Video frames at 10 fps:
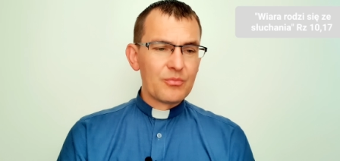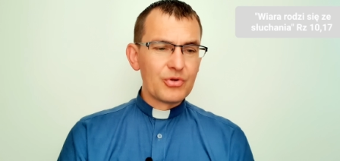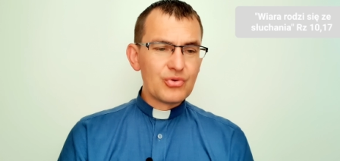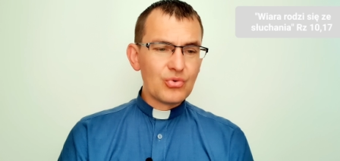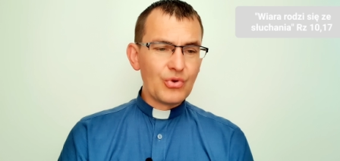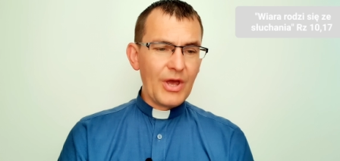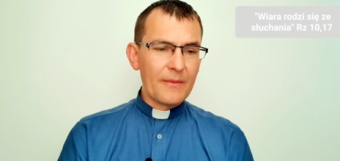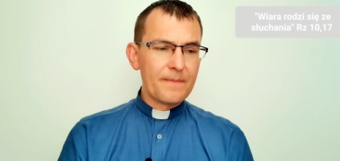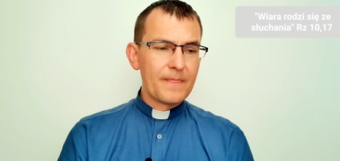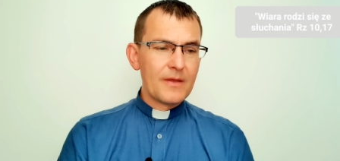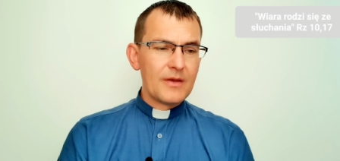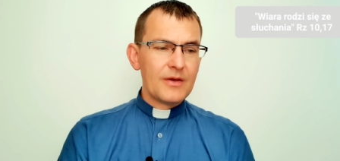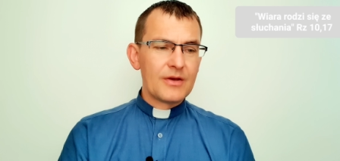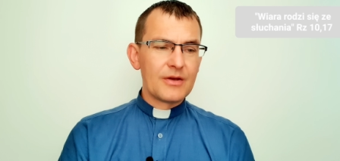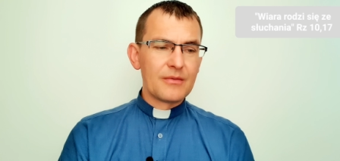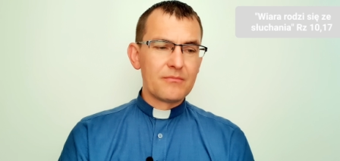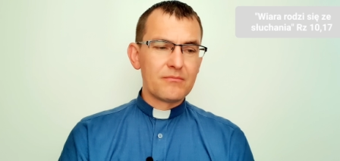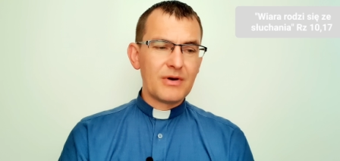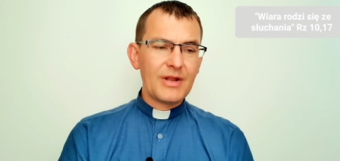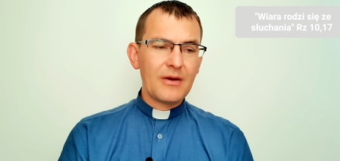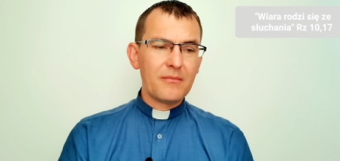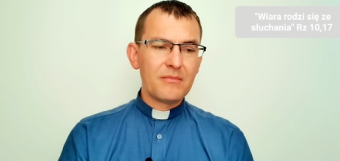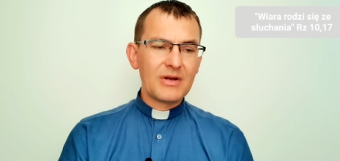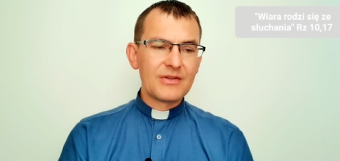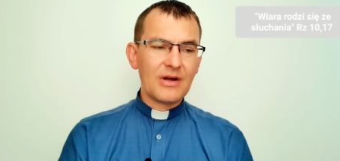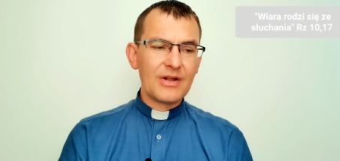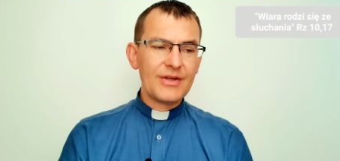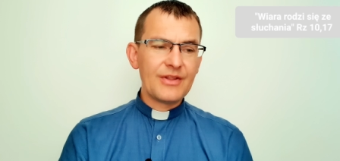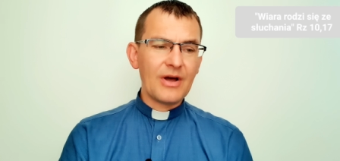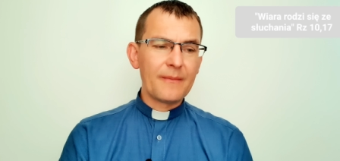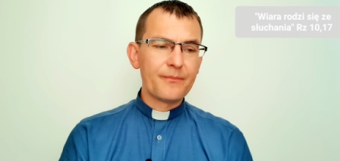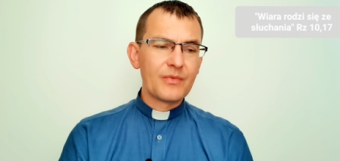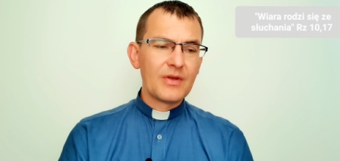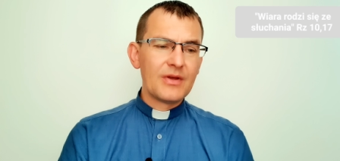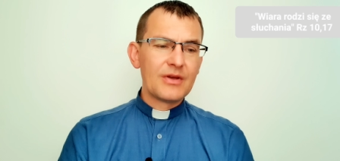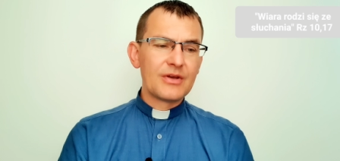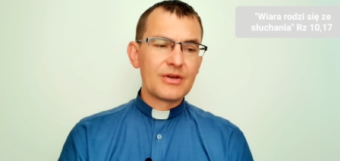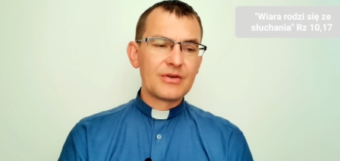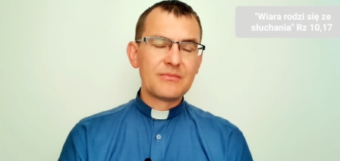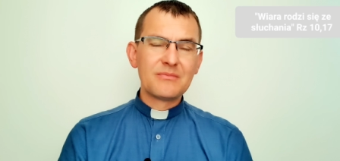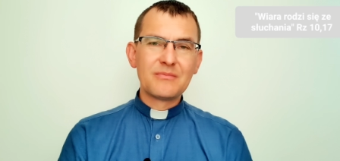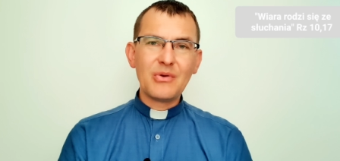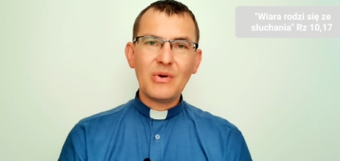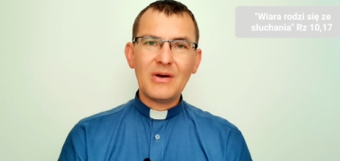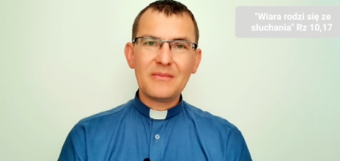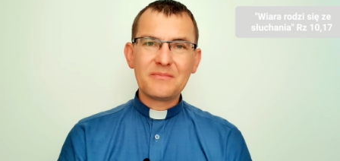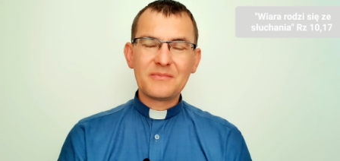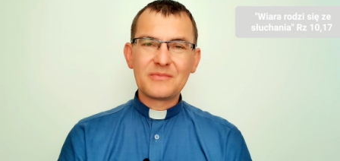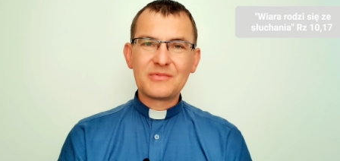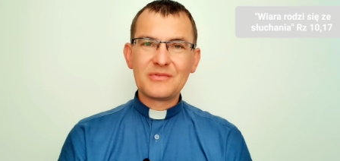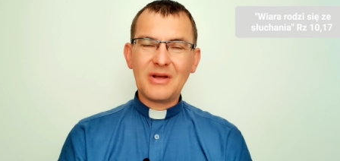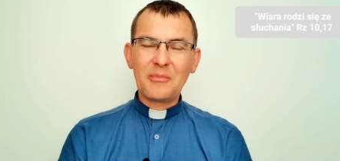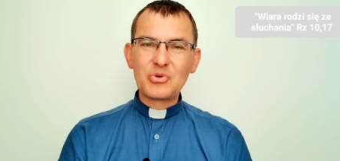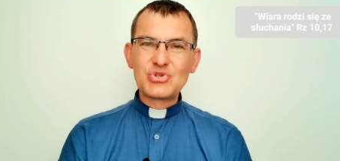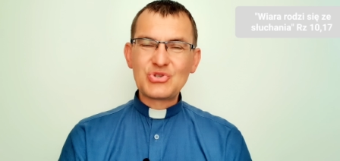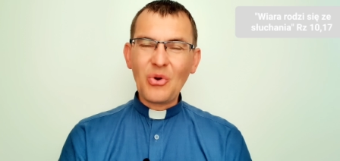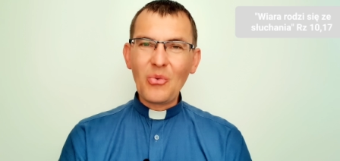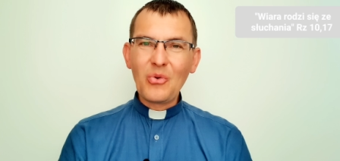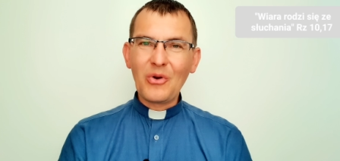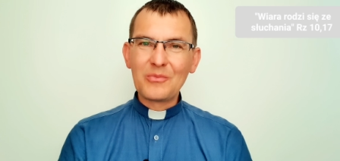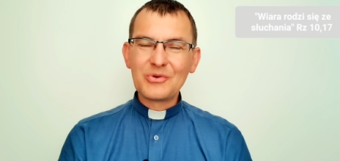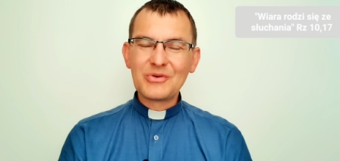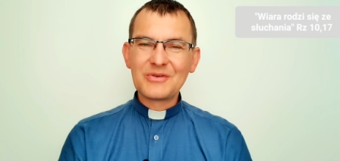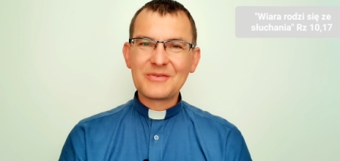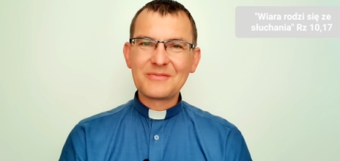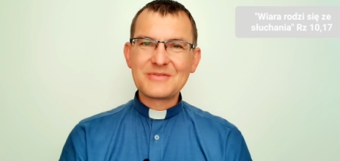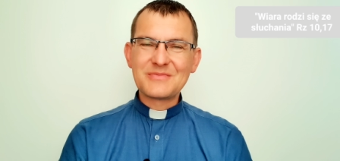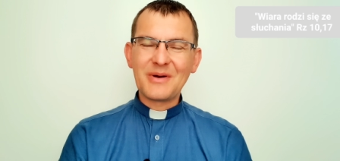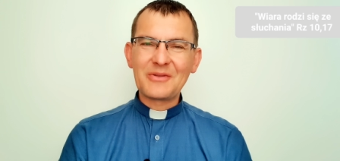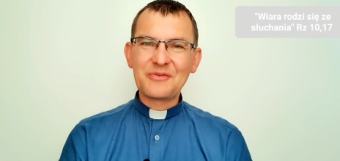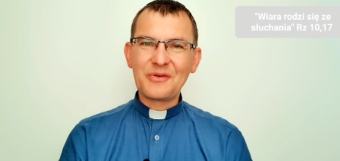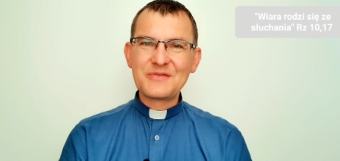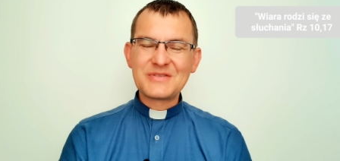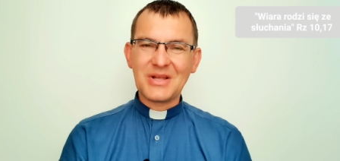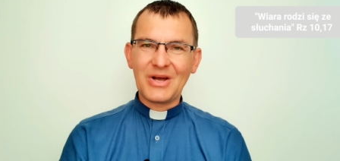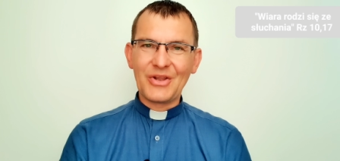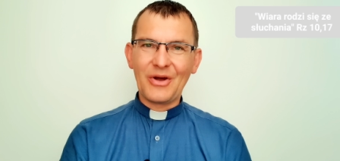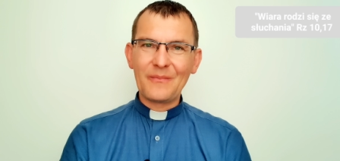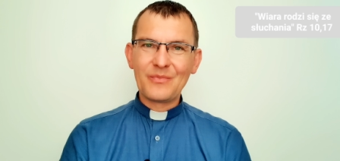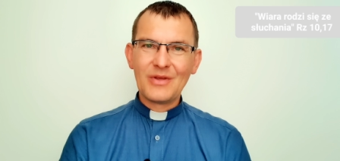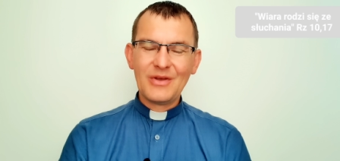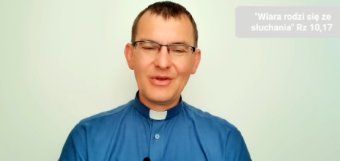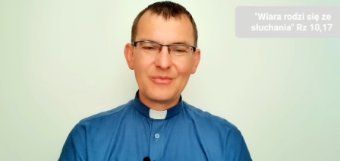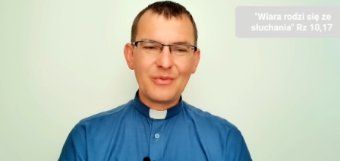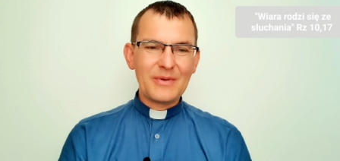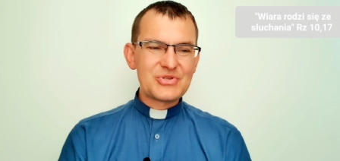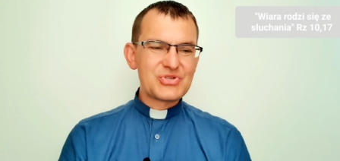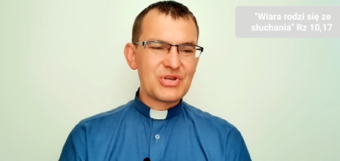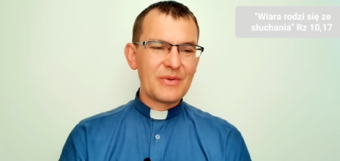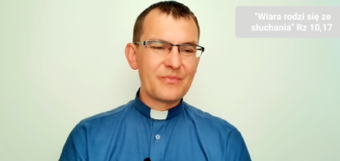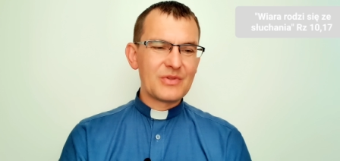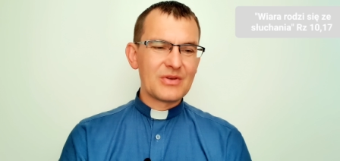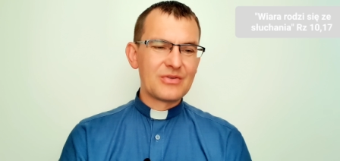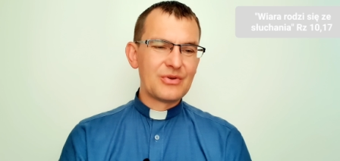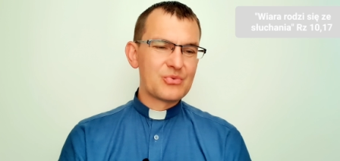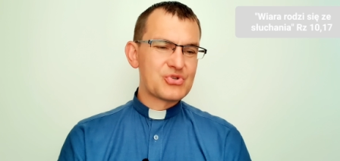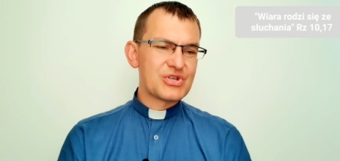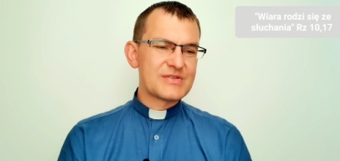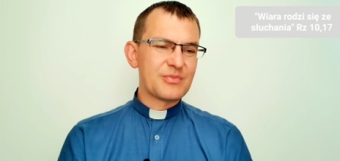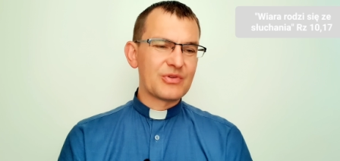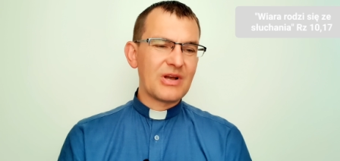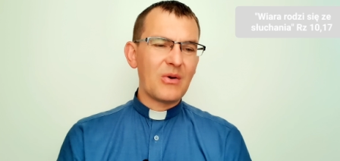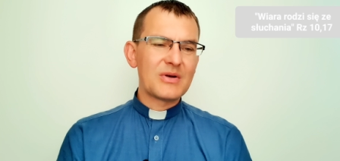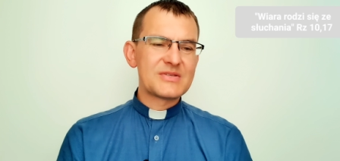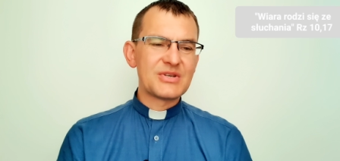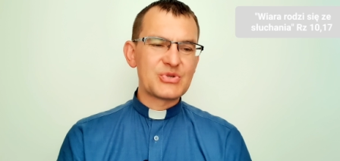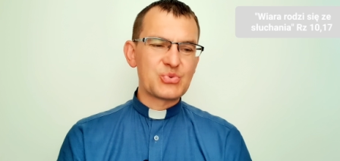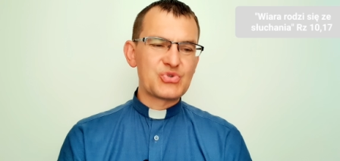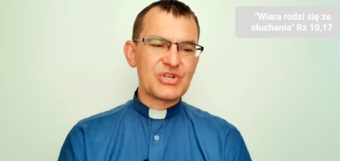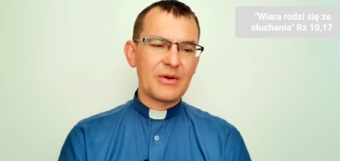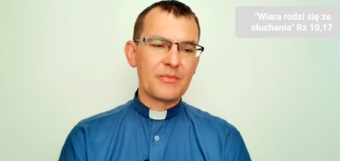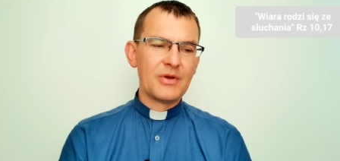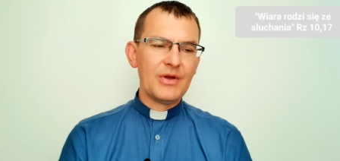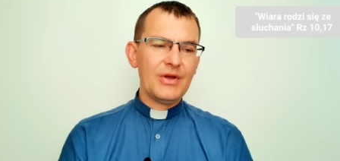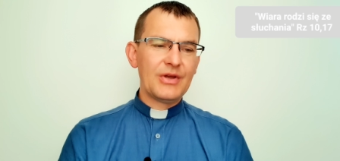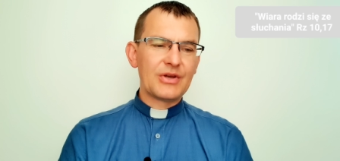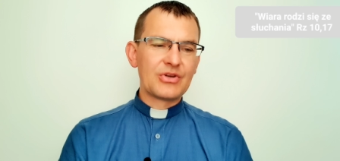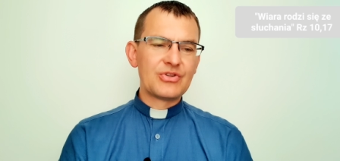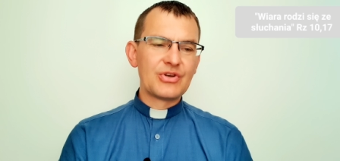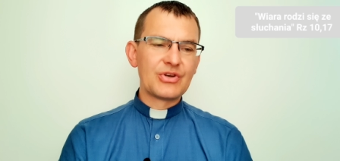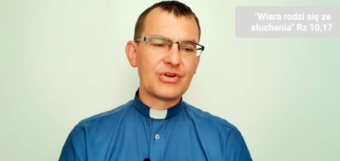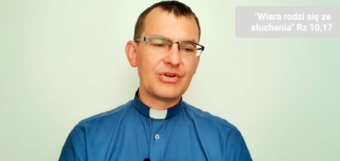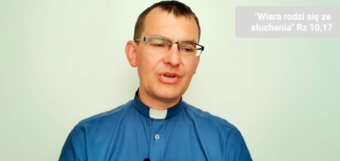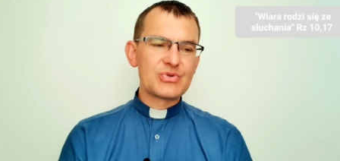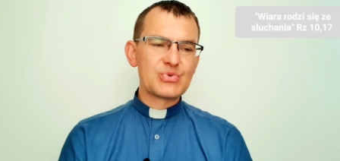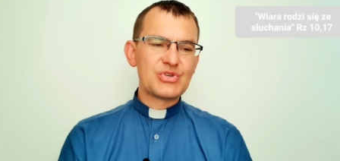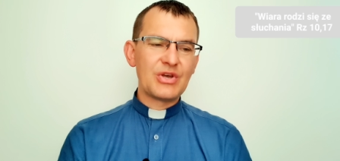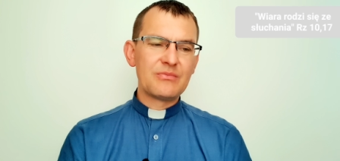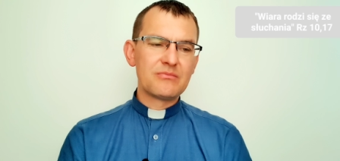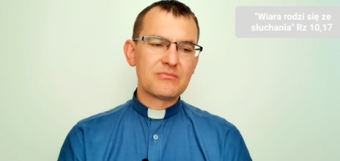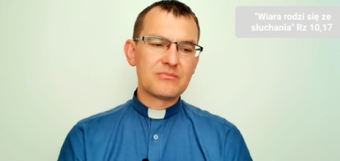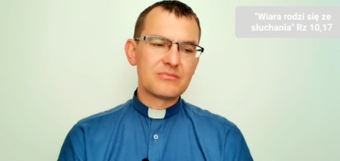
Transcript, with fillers: Po drugie, Maria Magdalena była apostołką zmartwychwstania. Popatrzcie, gdy już się spotkała z Jezusem, gdy Jezus jej